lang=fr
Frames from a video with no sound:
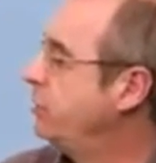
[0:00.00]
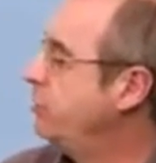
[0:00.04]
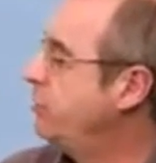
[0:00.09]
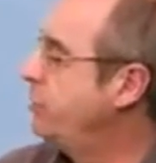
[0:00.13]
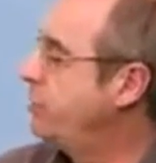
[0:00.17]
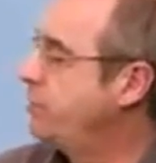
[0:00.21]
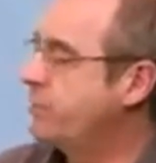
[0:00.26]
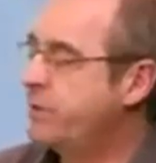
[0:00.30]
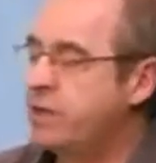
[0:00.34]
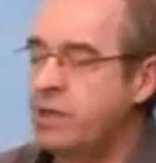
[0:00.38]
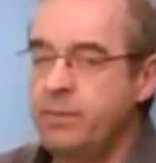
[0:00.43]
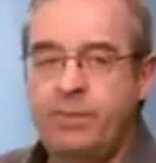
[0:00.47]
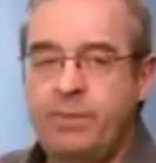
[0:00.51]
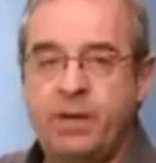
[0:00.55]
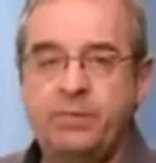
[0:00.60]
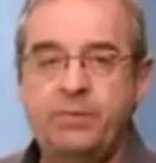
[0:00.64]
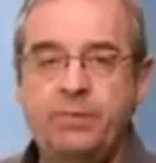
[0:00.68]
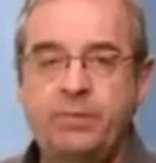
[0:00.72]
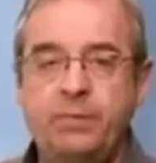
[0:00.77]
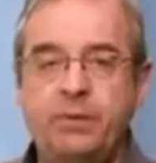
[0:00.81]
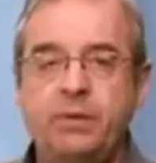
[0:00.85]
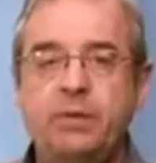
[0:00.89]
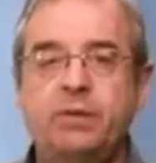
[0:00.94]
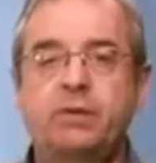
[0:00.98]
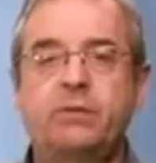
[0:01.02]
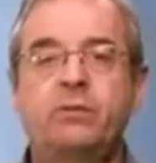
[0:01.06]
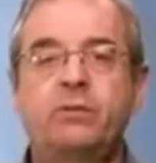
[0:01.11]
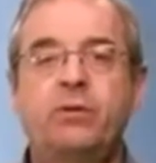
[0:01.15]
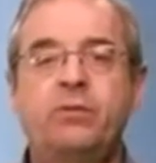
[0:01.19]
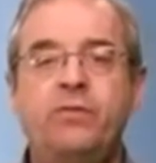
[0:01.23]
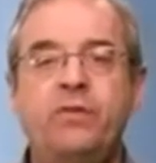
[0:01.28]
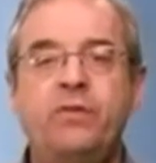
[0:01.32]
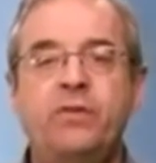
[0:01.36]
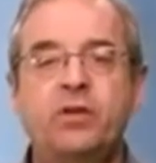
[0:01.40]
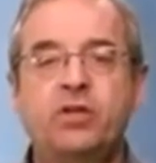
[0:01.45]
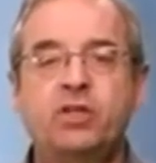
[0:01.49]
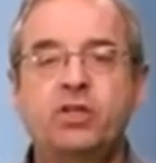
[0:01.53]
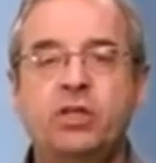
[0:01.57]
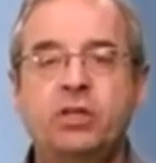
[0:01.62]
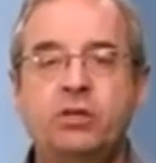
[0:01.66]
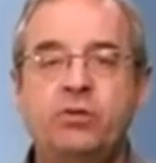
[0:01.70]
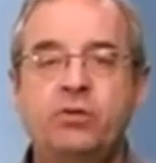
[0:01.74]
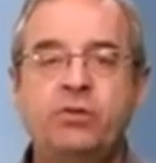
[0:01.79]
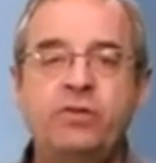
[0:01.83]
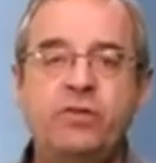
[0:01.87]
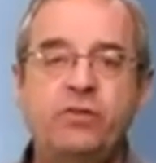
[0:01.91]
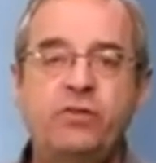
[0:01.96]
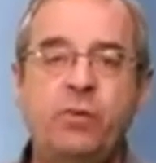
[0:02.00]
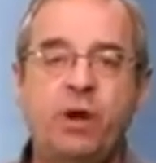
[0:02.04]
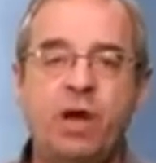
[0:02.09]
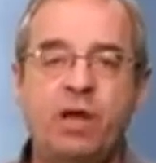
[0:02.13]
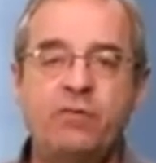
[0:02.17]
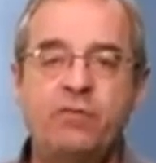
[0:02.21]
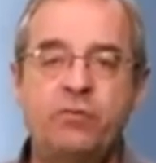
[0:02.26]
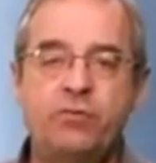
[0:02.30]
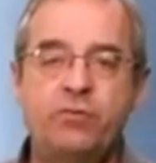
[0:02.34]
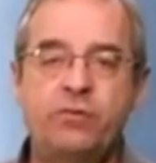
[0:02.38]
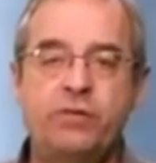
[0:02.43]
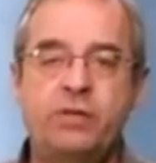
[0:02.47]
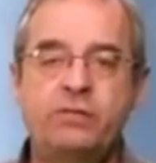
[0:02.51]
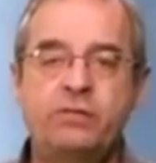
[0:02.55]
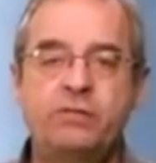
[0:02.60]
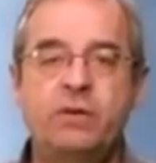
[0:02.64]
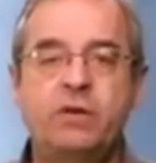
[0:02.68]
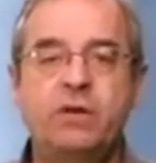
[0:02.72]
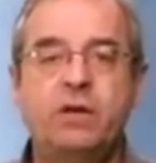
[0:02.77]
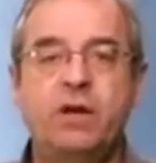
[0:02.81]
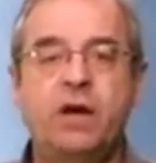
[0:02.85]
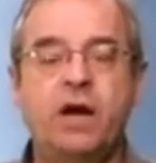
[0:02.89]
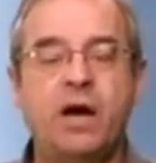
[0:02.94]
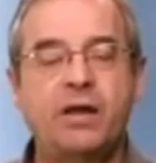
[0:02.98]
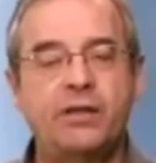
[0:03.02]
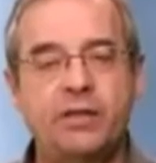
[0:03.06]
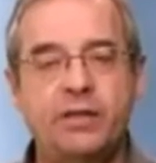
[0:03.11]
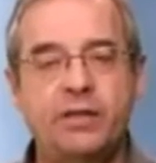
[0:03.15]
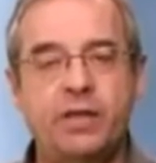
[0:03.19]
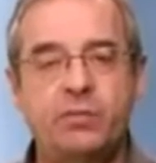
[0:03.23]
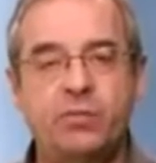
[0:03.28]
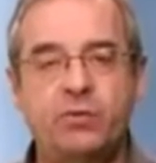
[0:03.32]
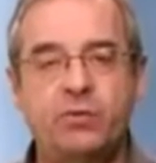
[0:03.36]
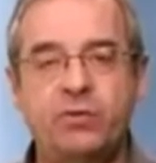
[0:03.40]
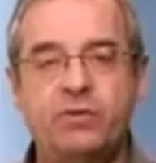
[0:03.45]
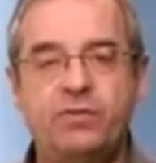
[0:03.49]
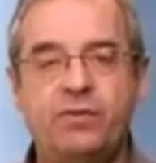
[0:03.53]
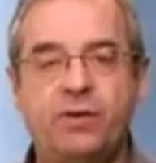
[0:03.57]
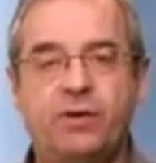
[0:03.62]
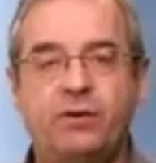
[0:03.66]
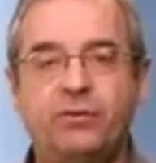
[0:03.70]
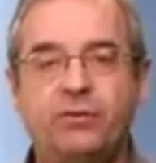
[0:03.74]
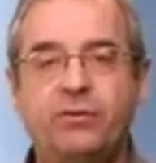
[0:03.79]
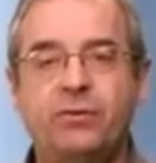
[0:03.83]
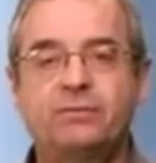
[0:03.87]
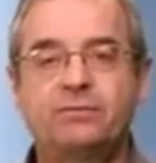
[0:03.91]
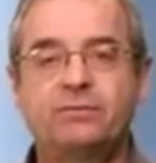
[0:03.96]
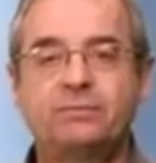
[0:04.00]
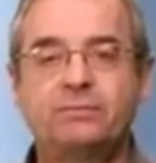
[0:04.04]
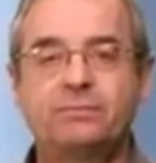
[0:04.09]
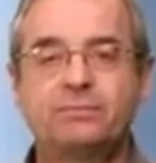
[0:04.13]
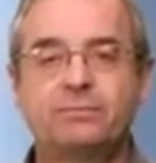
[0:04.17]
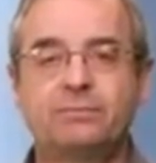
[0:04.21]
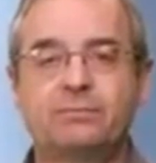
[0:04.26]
nous sommes capables d'envisager une histoire évolutive radicalement différente.